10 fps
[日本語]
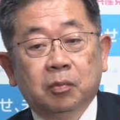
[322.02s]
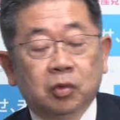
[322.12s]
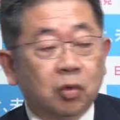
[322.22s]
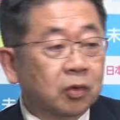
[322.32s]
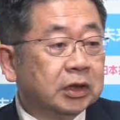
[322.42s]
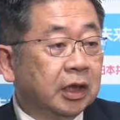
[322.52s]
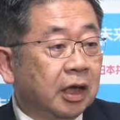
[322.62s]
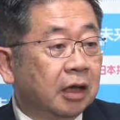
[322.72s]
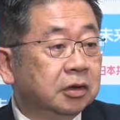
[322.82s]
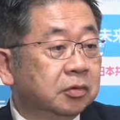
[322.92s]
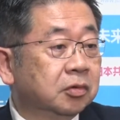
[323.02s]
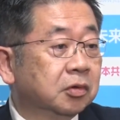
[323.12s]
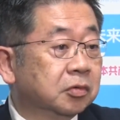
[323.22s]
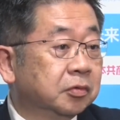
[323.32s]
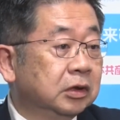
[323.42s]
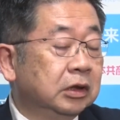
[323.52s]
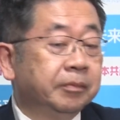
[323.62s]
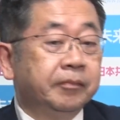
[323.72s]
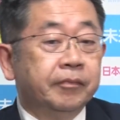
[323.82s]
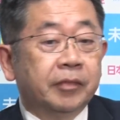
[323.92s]
も当然あり得るというふうに、
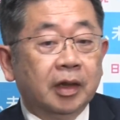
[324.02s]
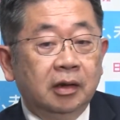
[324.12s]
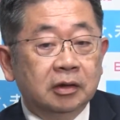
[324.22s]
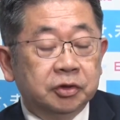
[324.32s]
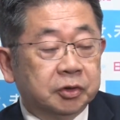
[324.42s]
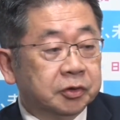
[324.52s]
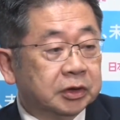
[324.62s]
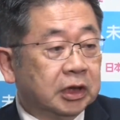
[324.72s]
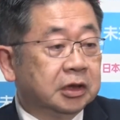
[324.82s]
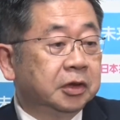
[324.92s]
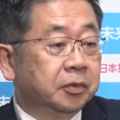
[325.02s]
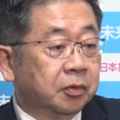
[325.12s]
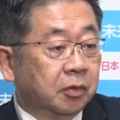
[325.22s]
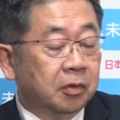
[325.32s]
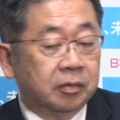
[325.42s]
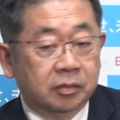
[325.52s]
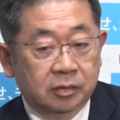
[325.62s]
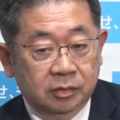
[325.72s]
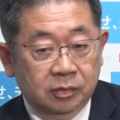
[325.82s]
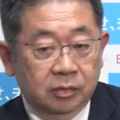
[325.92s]
受注した企業
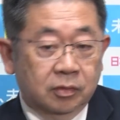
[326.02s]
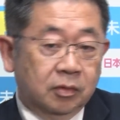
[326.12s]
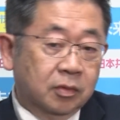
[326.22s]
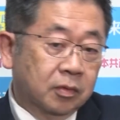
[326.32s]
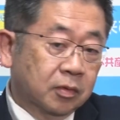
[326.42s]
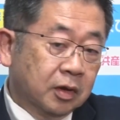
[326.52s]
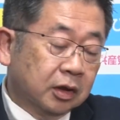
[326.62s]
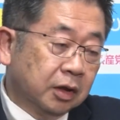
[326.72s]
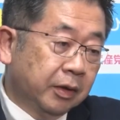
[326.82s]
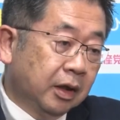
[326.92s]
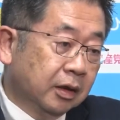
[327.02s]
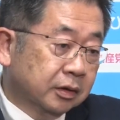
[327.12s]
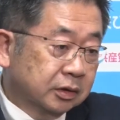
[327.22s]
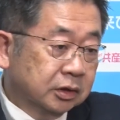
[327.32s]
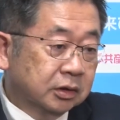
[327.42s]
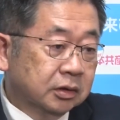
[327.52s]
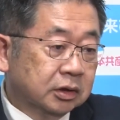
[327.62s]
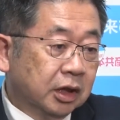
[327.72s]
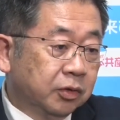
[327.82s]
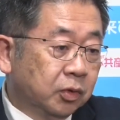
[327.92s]
の方は
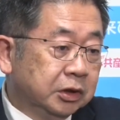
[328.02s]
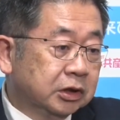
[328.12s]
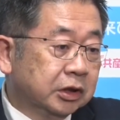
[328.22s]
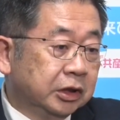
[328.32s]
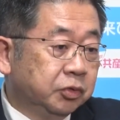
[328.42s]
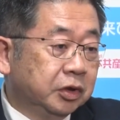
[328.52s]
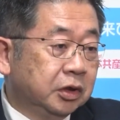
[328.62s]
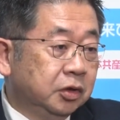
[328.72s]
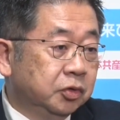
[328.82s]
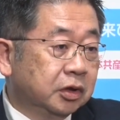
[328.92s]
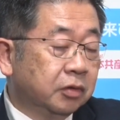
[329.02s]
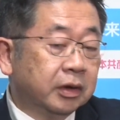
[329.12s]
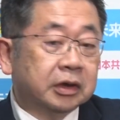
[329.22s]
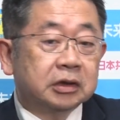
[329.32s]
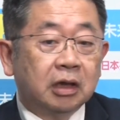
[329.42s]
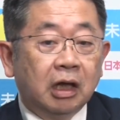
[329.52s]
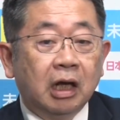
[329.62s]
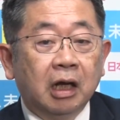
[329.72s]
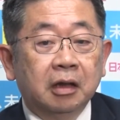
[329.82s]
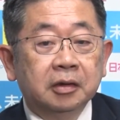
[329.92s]
参考にして言ってるわけですか
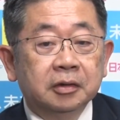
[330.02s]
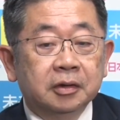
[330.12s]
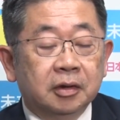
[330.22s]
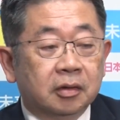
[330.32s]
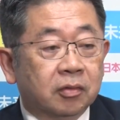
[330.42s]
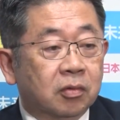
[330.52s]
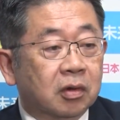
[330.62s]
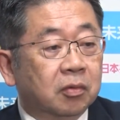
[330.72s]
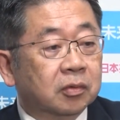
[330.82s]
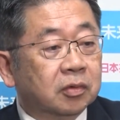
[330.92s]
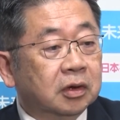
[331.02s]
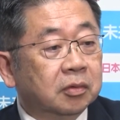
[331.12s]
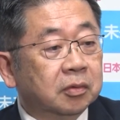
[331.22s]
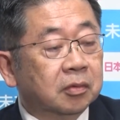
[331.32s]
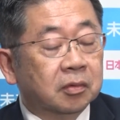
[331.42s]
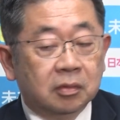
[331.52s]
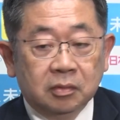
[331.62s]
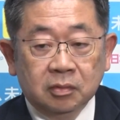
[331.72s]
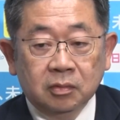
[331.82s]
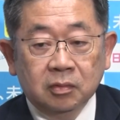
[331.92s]
ら、これは本当にあの
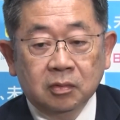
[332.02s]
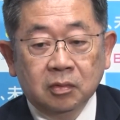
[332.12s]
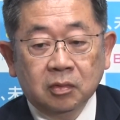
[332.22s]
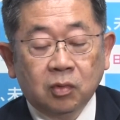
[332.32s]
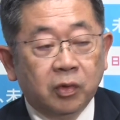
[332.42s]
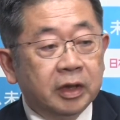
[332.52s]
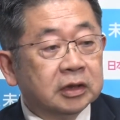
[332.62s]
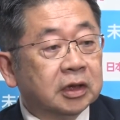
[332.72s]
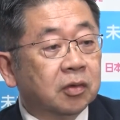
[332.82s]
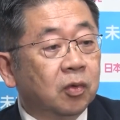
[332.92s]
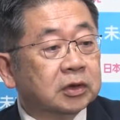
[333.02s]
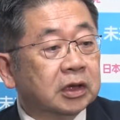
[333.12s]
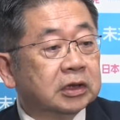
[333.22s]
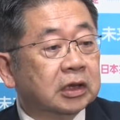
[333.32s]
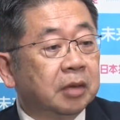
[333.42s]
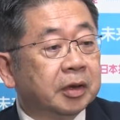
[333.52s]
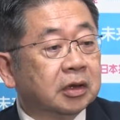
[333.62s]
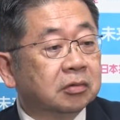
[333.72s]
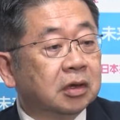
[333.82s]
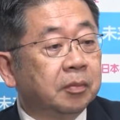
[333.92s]
公平性、公正性が全
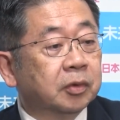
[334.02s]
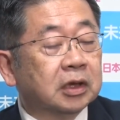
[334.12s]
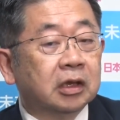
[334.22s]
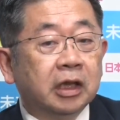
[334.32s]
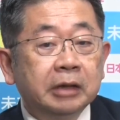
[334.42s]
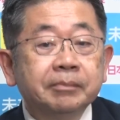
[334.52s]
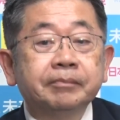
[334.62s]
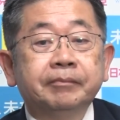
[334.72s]
く担保されない、